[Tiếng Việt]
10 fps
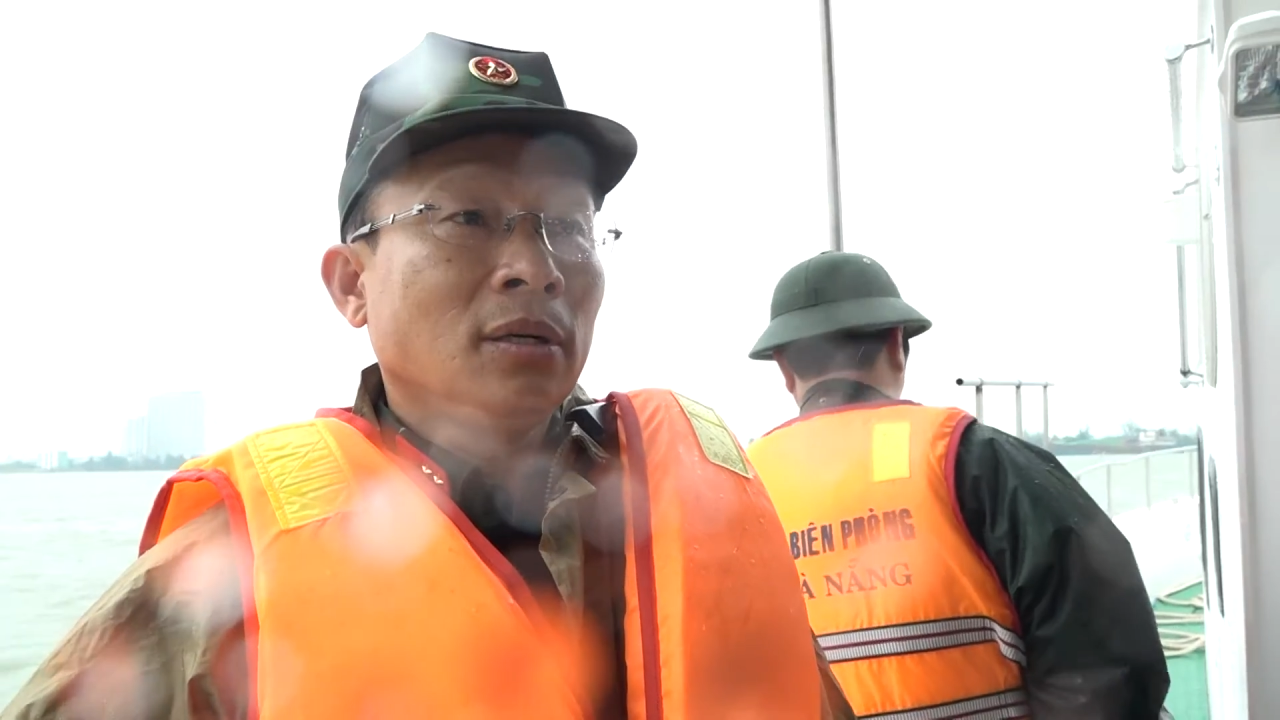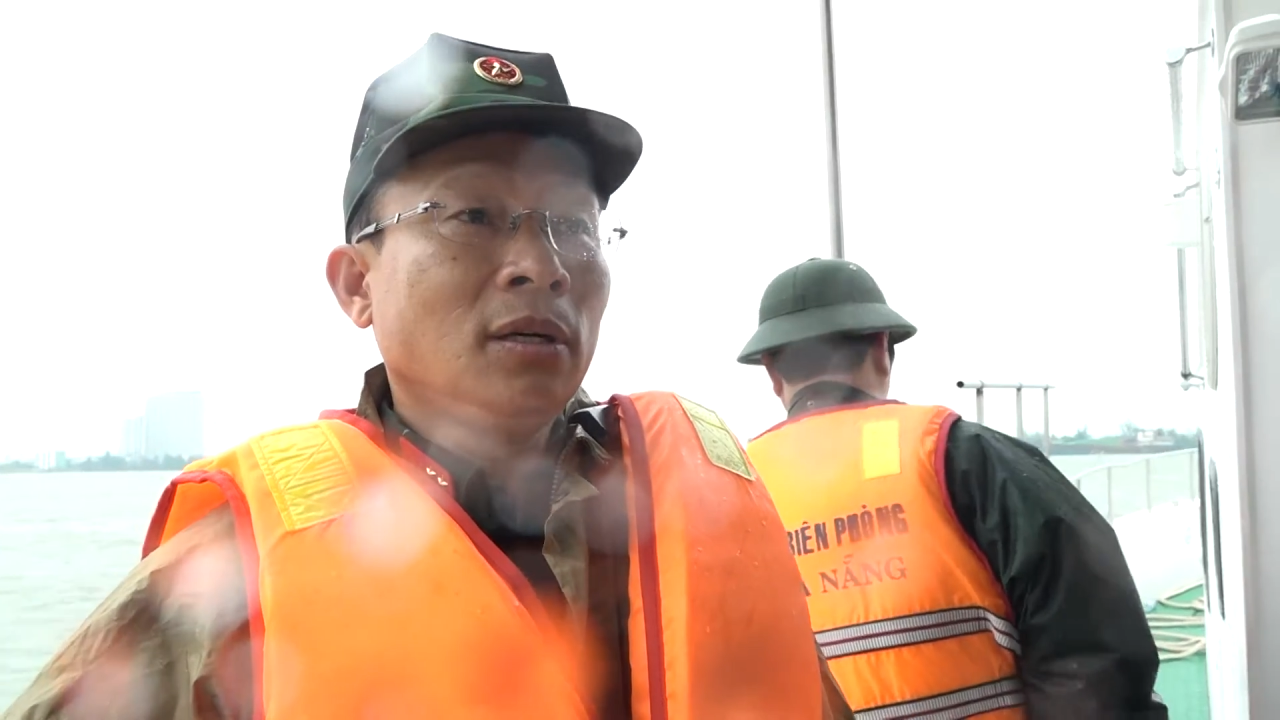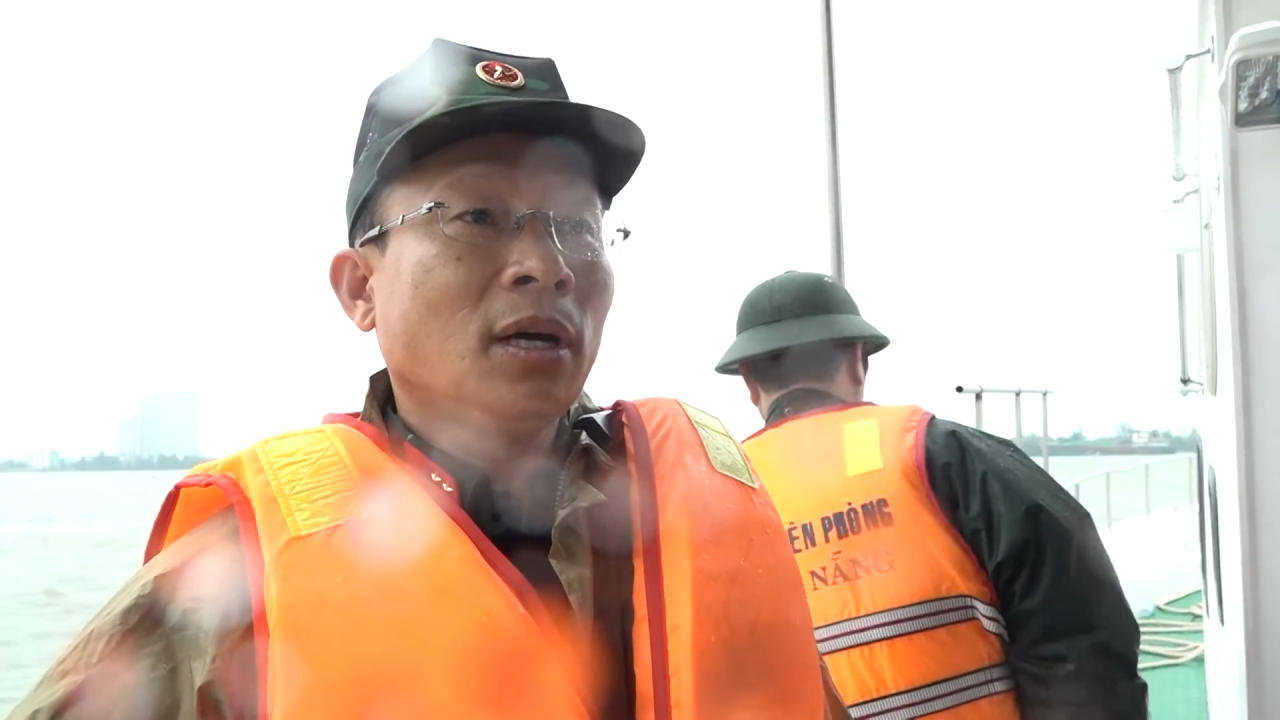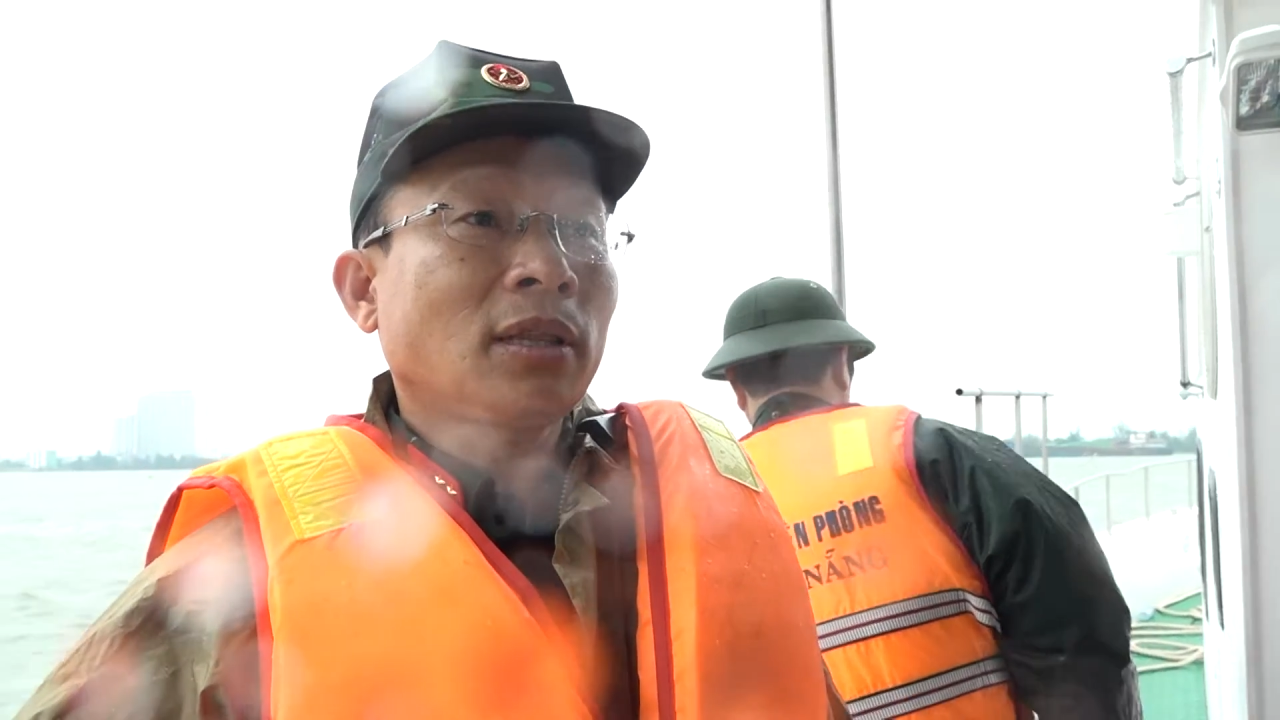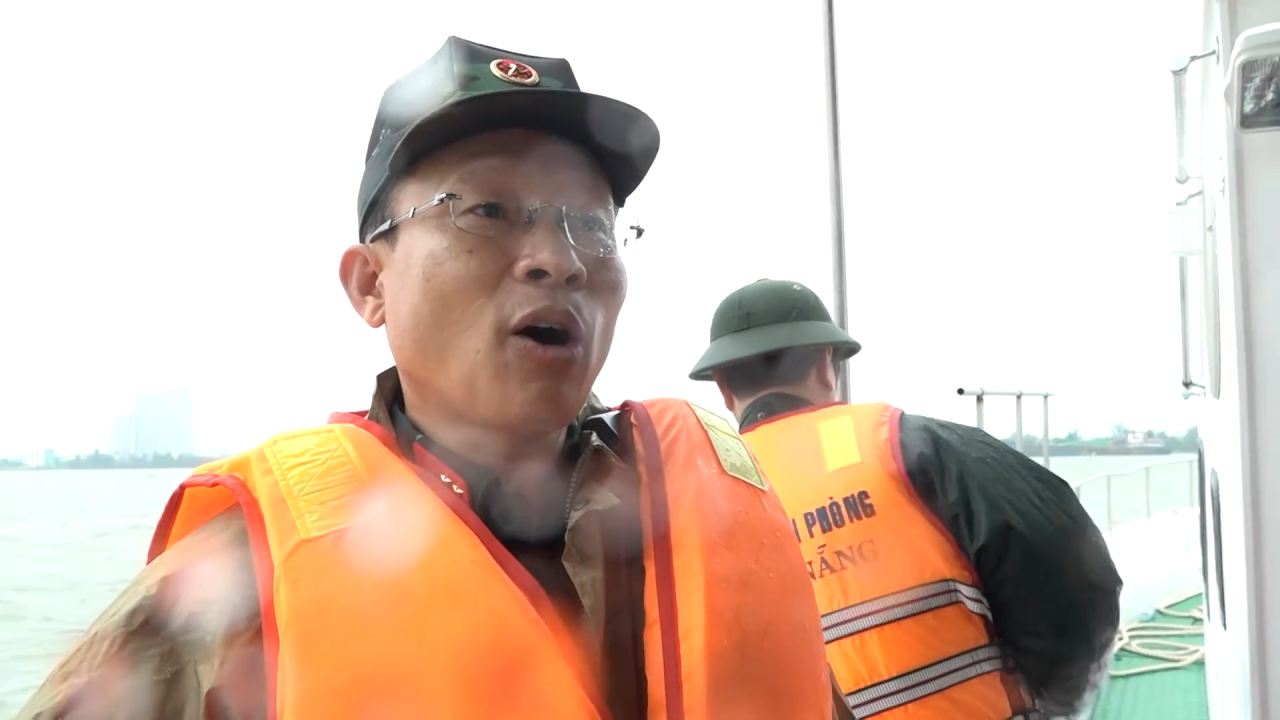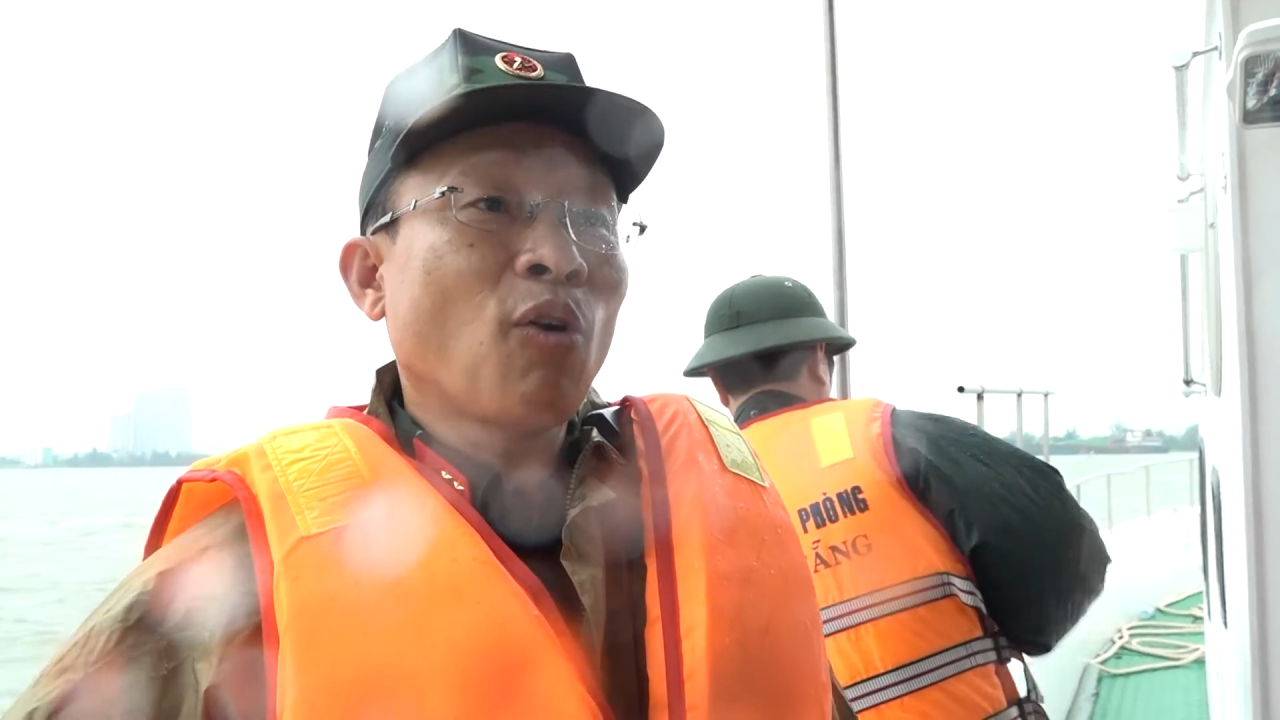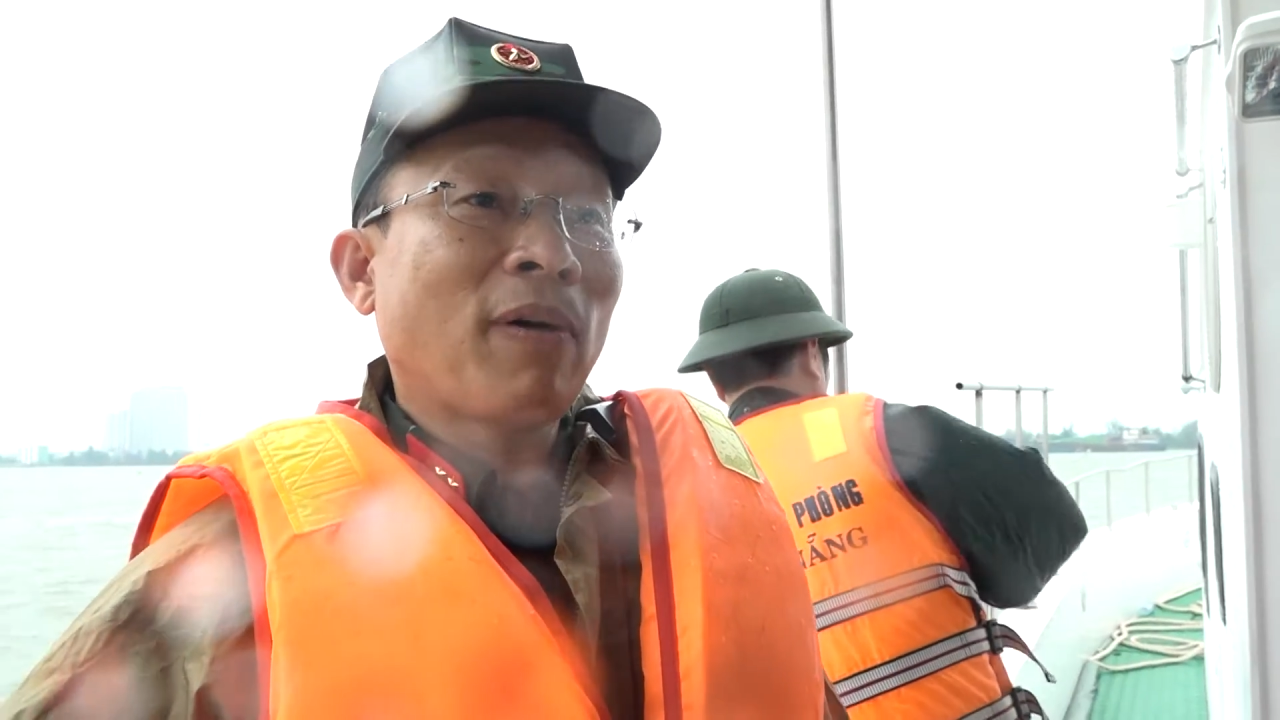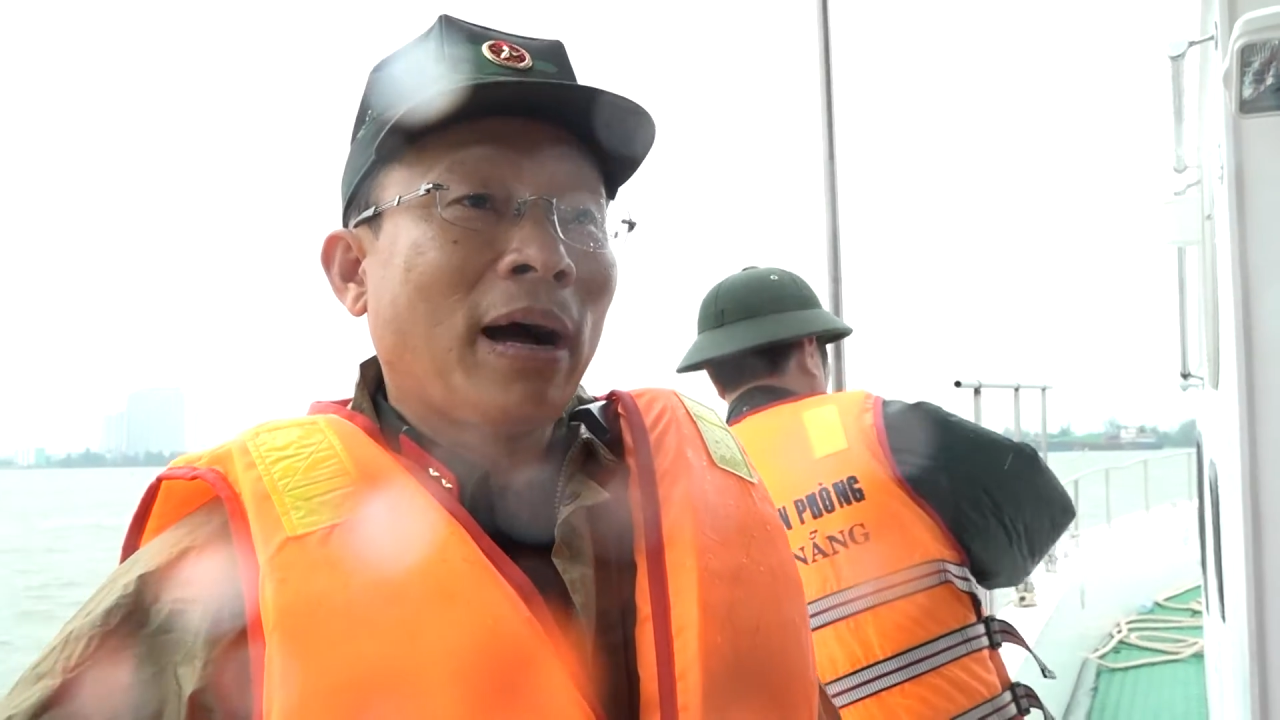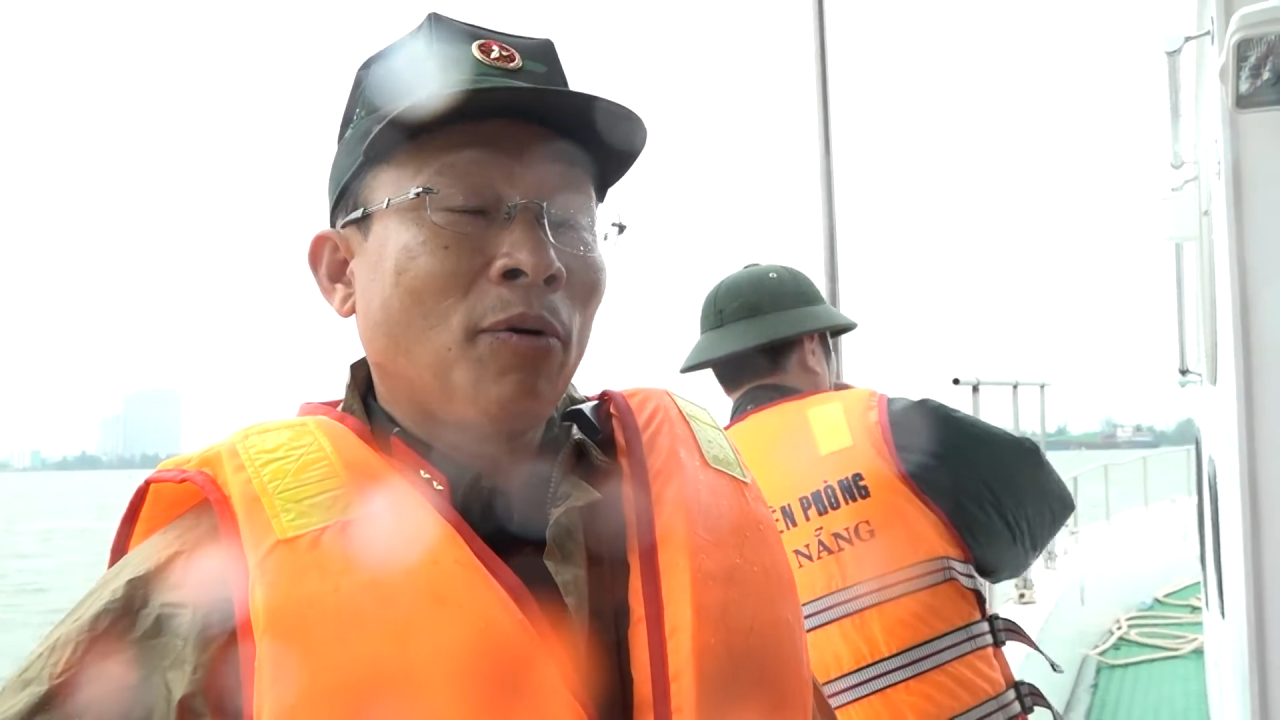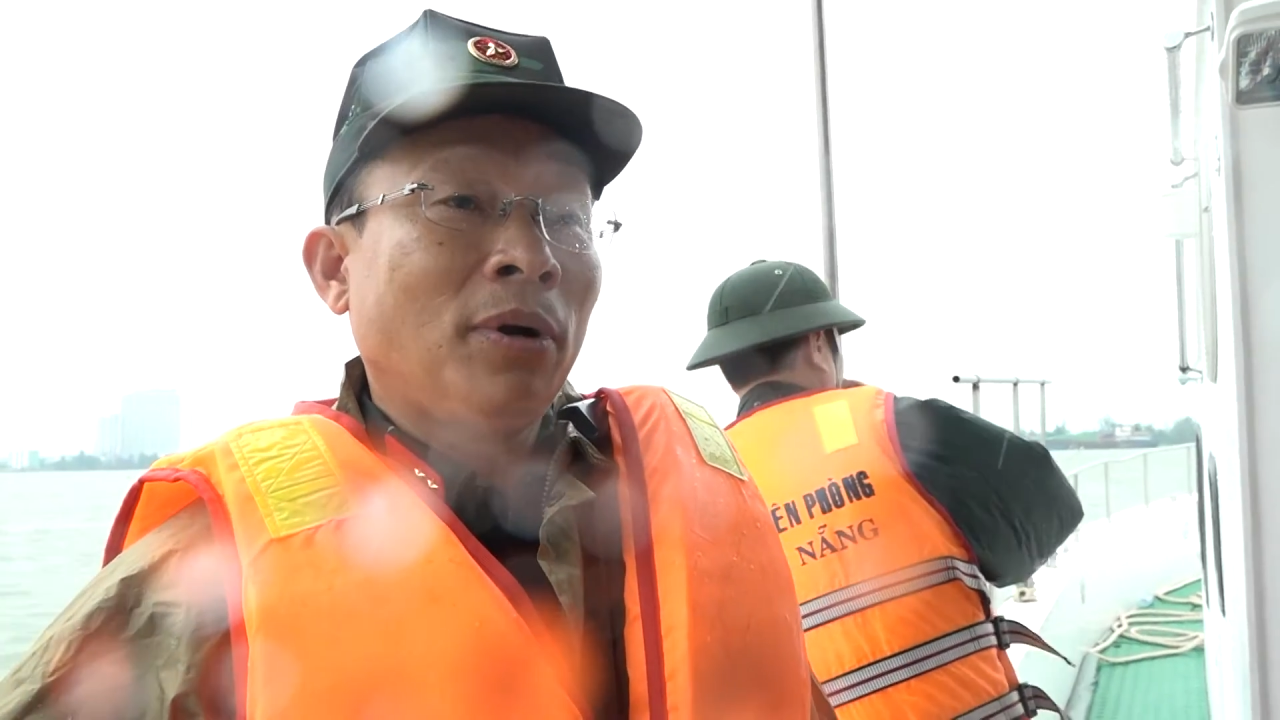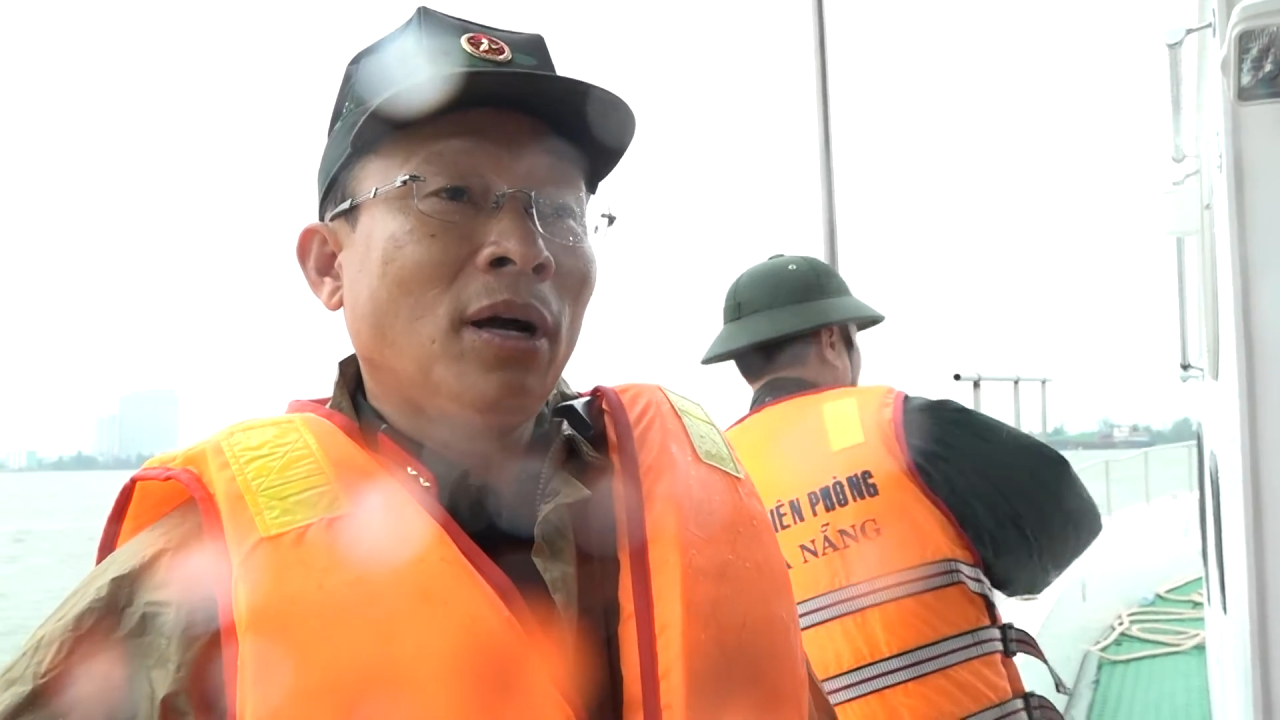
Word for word: đưa tàu vào